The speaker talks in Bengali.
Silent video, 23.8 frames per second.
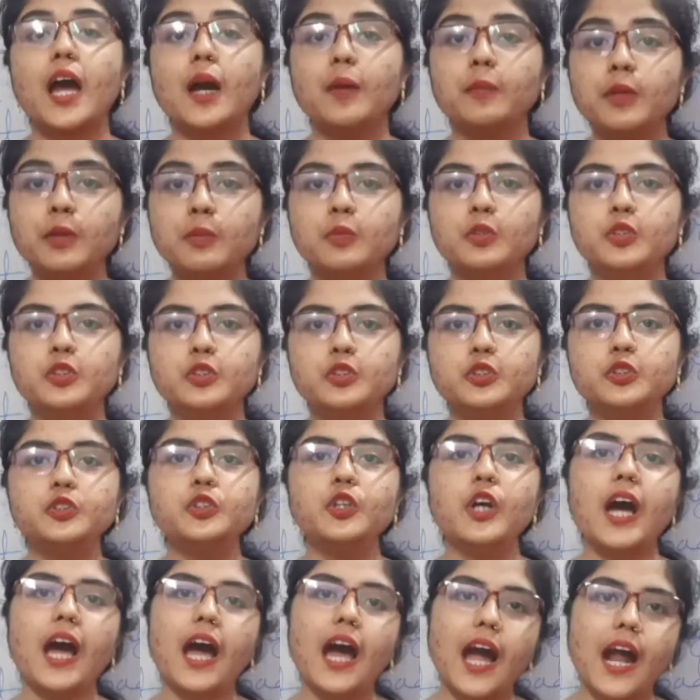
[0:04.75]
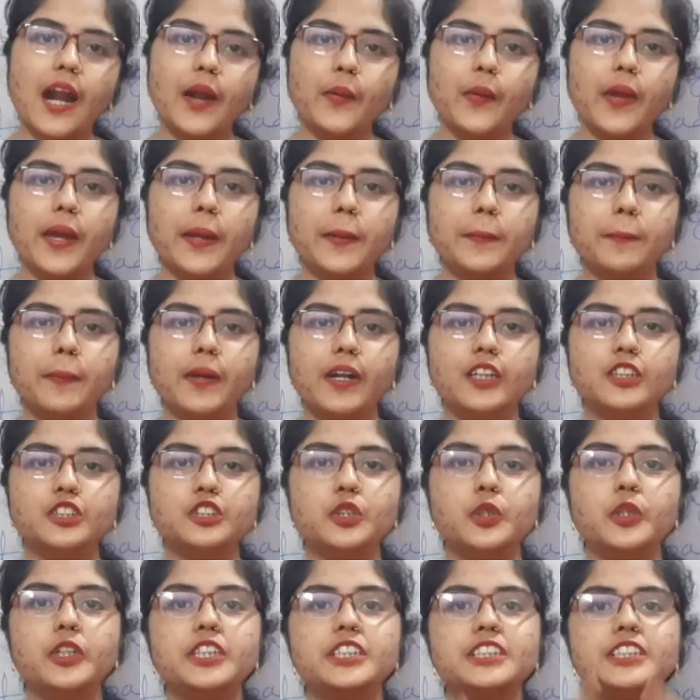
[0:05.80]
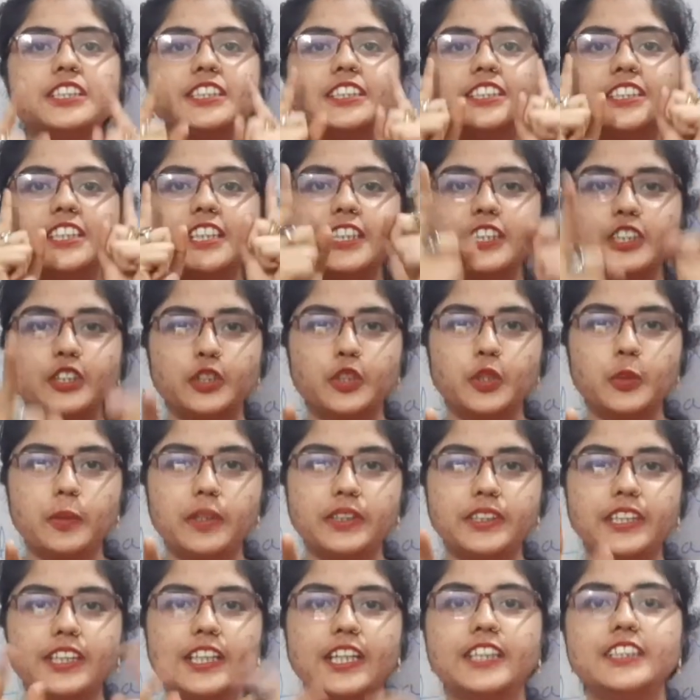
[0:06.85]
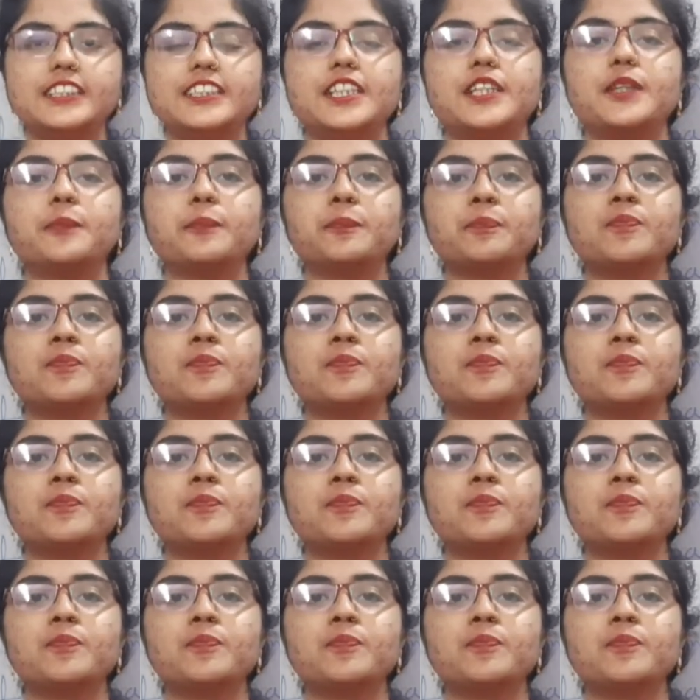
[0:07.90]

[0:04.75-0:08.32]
আমি মধু আরও একবার চলে এসেছি তোমাদের কাছে